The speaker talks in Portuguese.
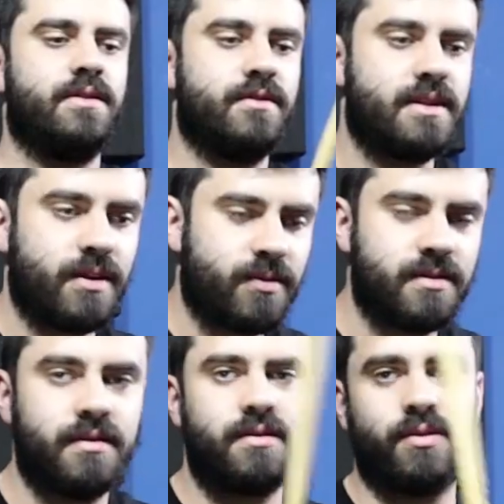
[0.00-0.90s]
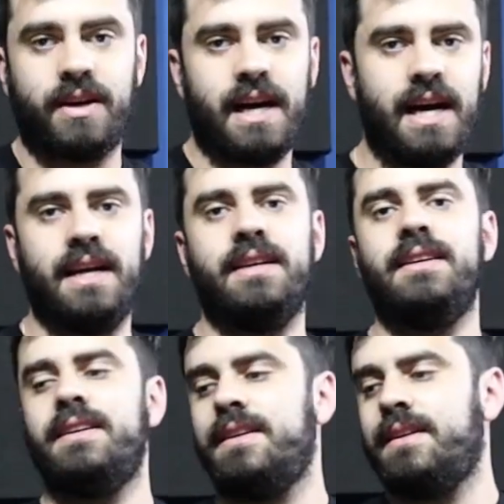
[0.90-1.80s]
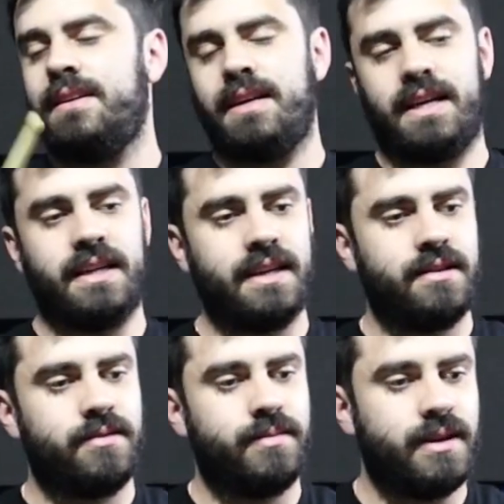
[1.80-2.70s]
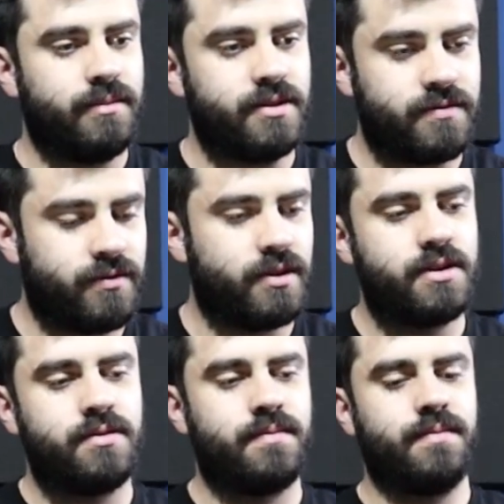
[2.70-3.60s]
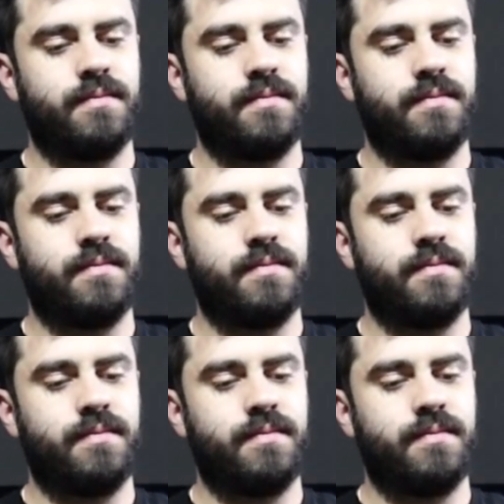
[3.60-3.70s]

De você tocar a lei do mínimo esforço.